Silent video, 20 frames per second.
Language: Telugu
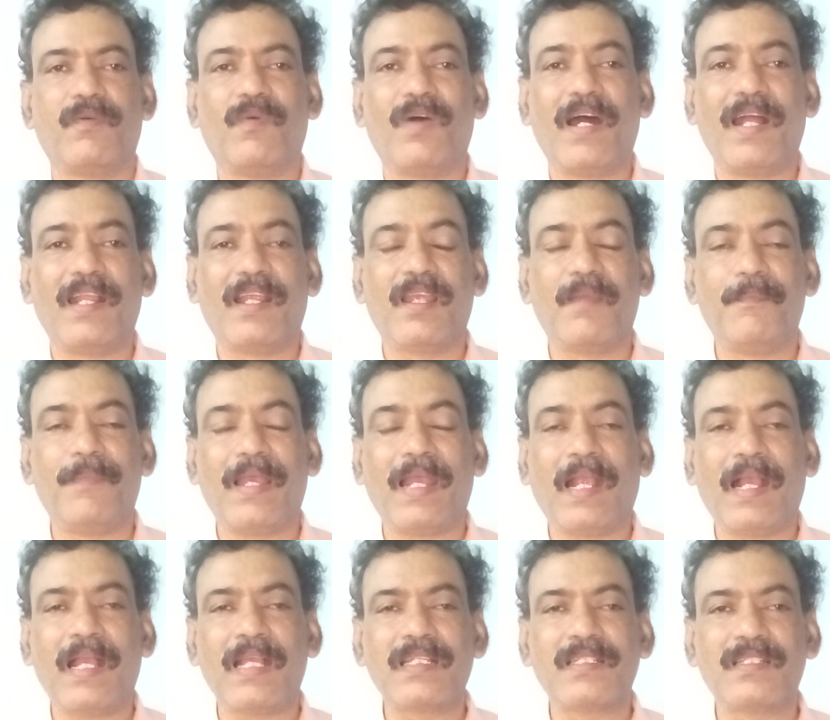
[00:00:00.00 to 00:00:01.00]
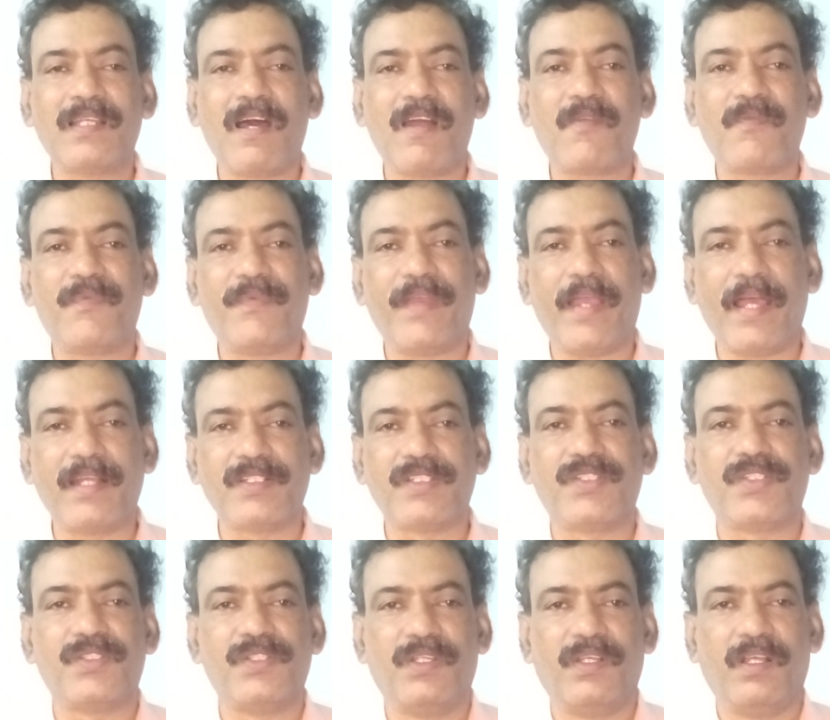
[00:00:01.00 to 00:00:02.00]
వారికి మెగాస్టార్
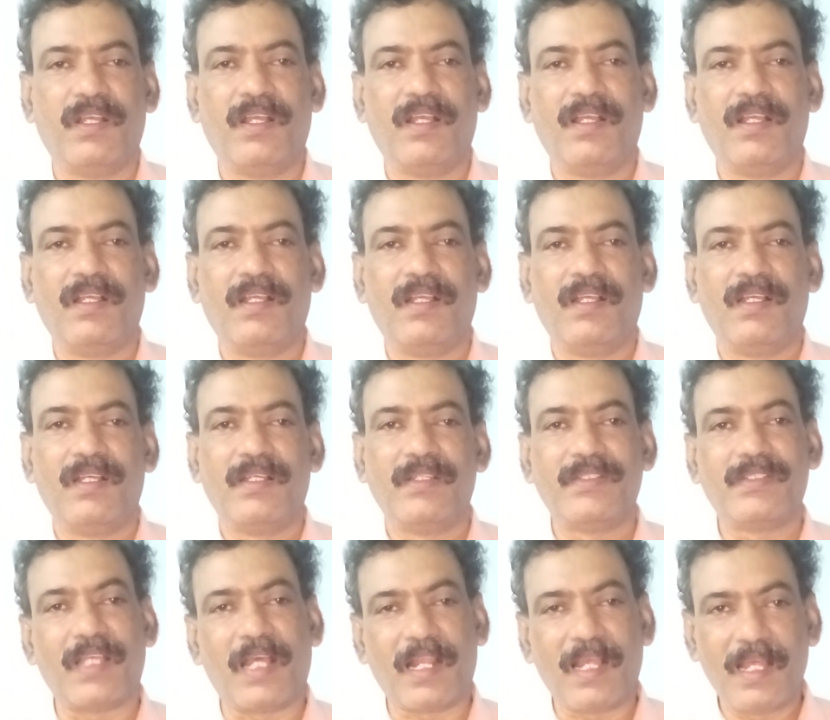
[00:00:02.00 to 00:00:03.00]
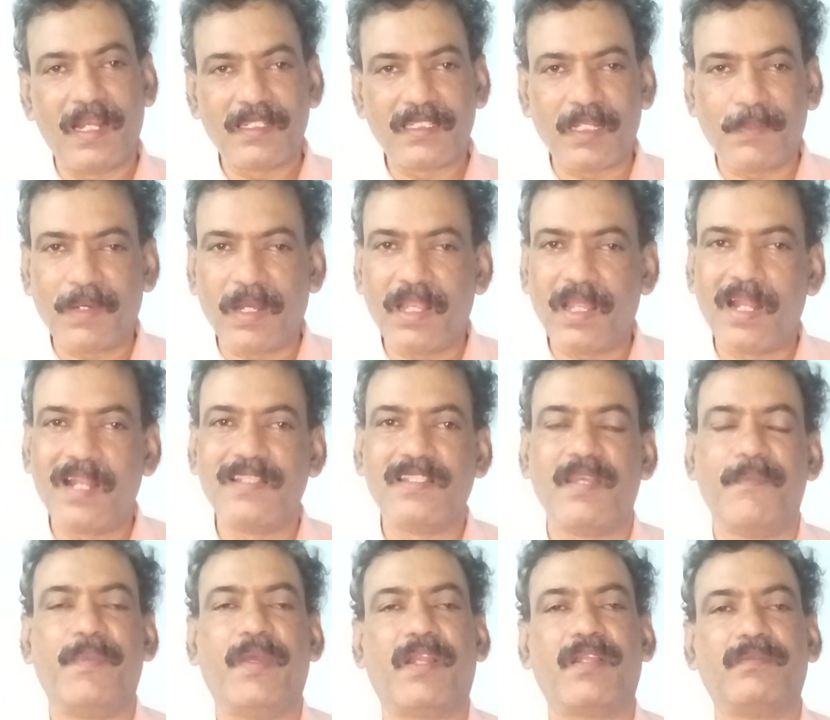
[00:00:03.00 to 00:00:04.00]
ఫ్యాన్స్ సరైన సమాధానం
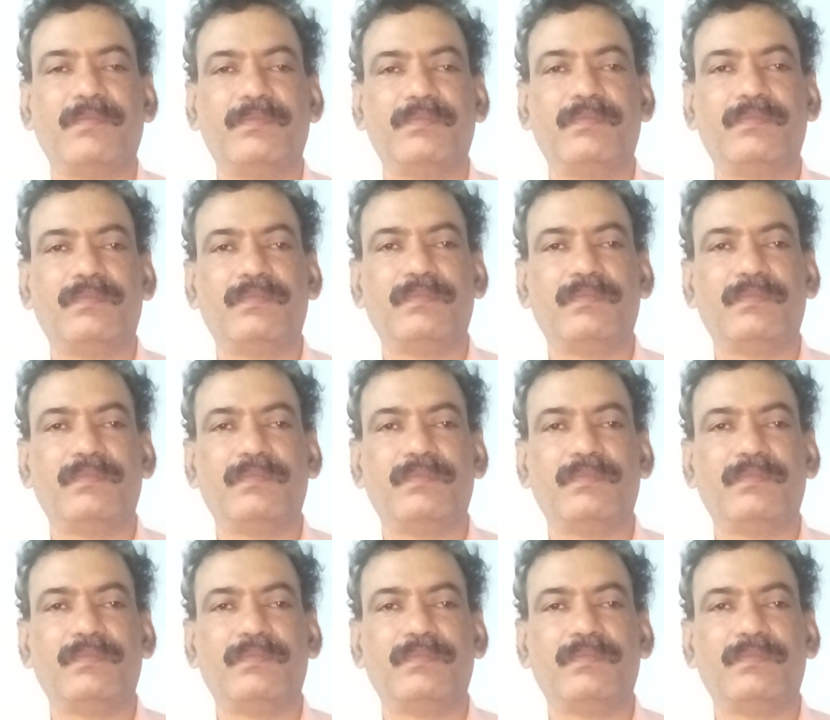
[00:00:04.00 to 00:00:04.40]
చెప్పారు